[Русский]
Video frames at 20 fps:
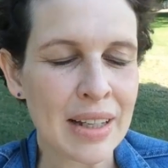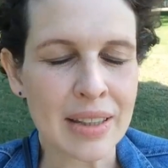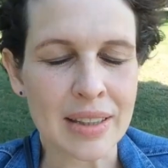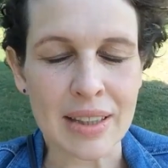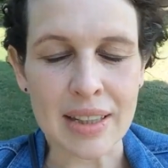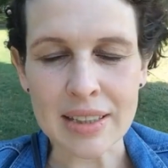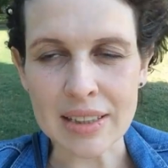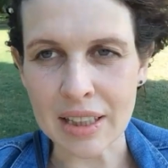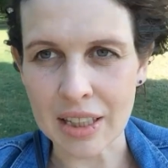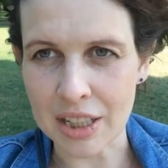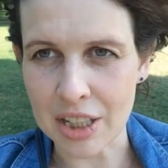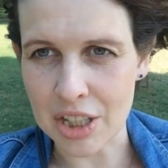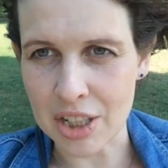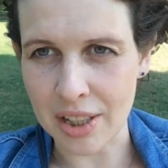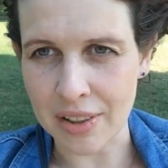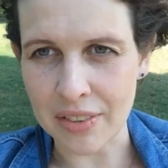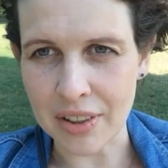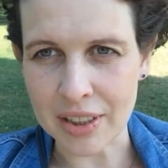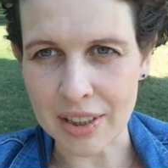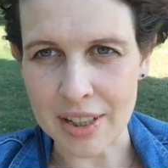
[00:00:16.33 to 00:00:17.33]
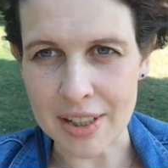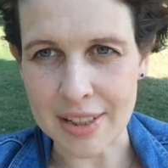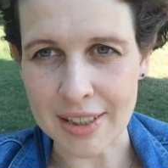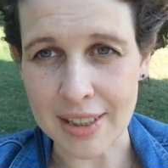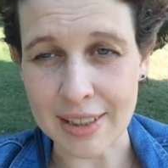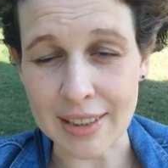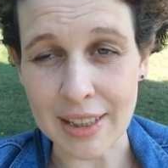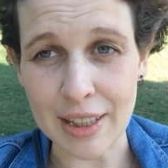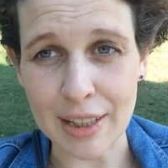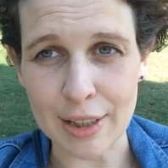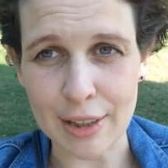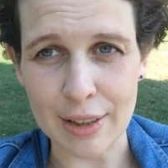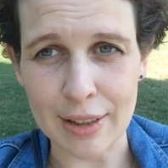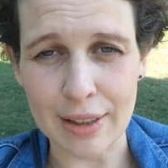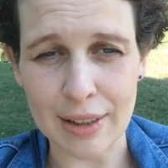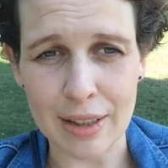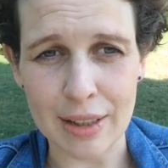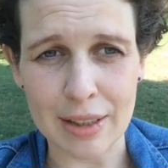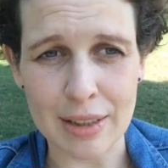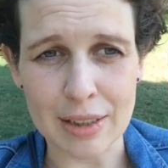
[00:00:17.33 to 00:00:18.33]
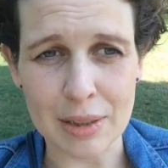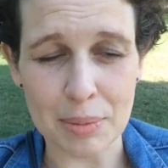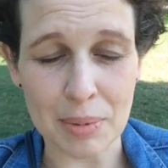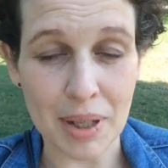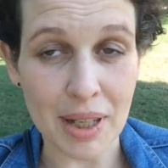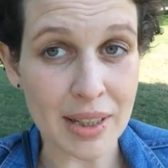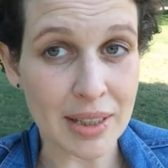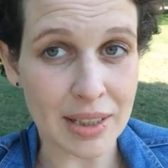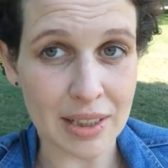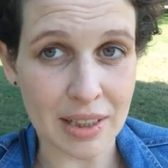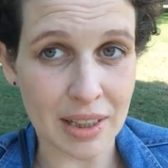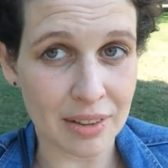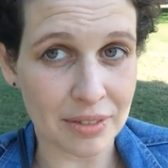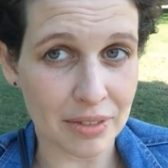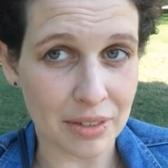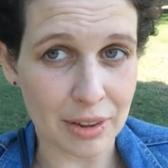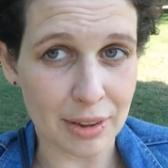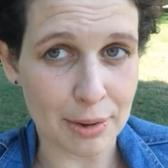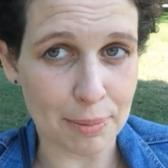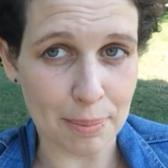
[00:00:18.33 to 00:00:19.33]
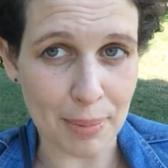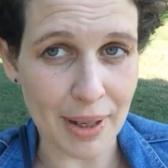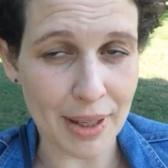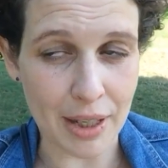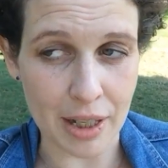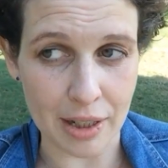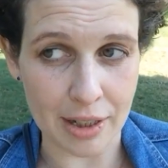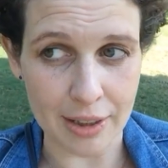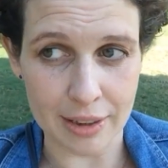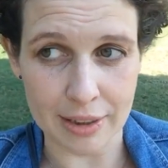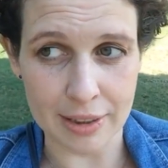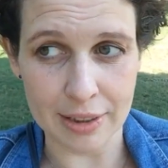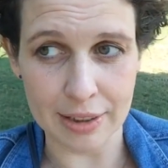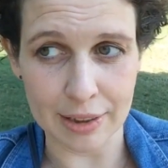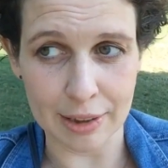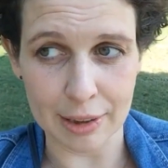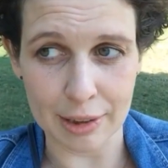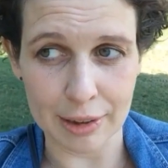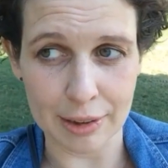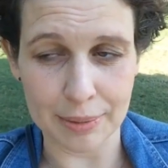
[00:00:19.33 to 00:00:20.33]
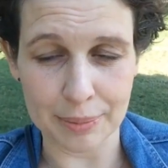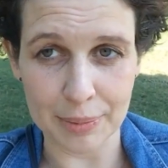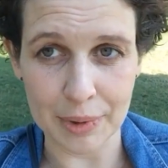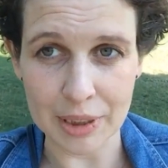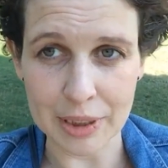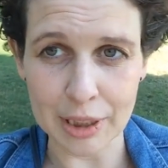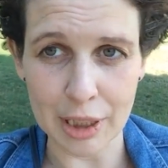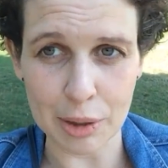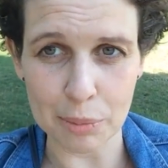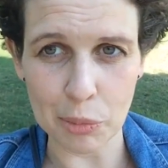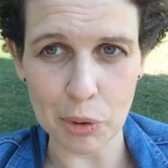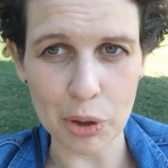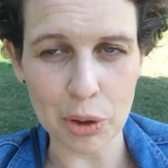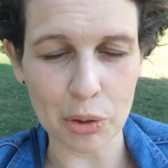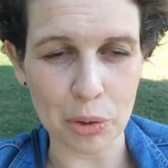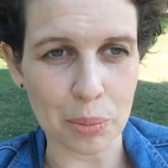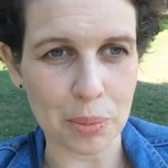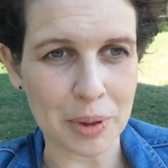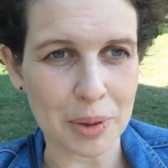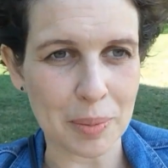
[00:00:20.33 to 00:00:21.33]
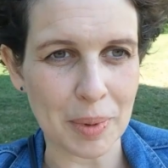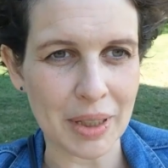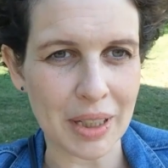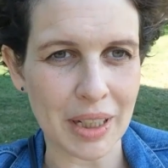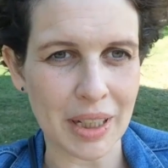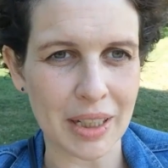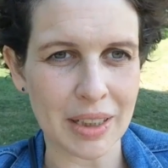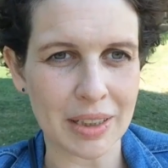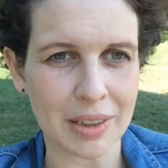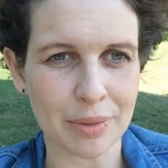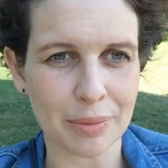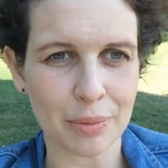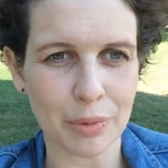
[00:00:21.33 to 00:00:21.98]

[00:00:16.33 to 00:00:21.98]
Несколько человек даже сказали, не собираетесь ли вы поехать э, на церемонию посмотреть,